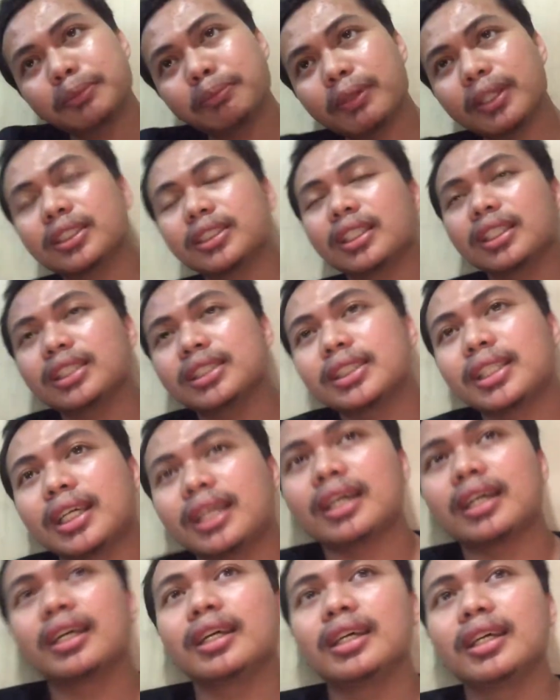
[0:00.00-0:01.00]
especially
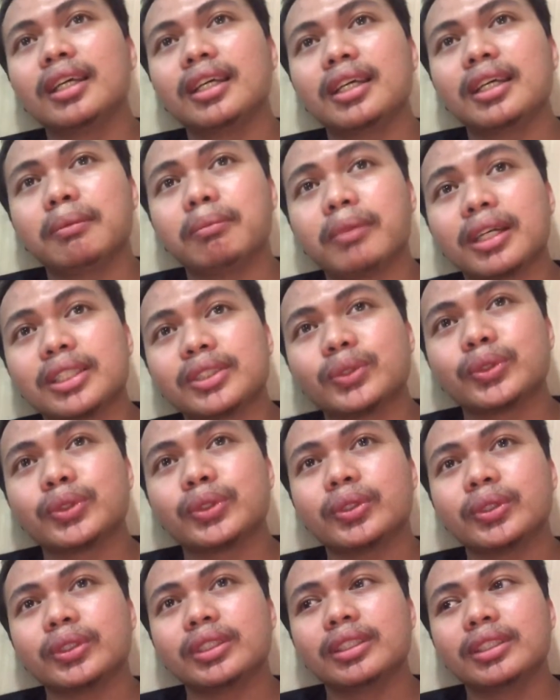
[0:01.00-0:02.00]
sa mga
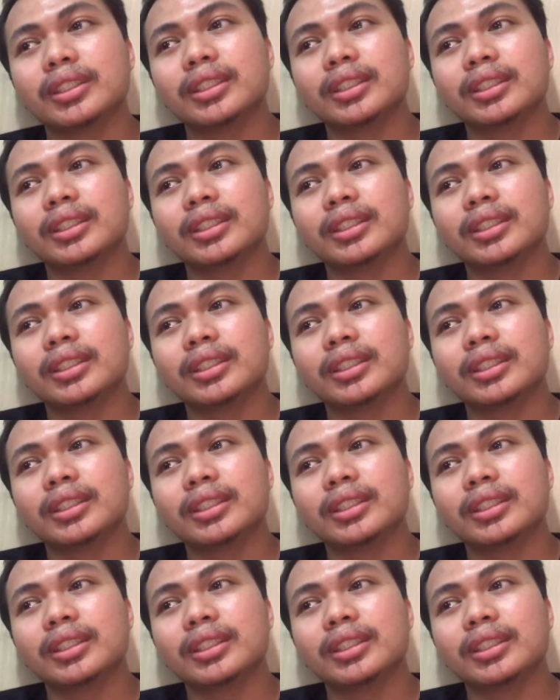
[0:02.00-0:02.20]
susunod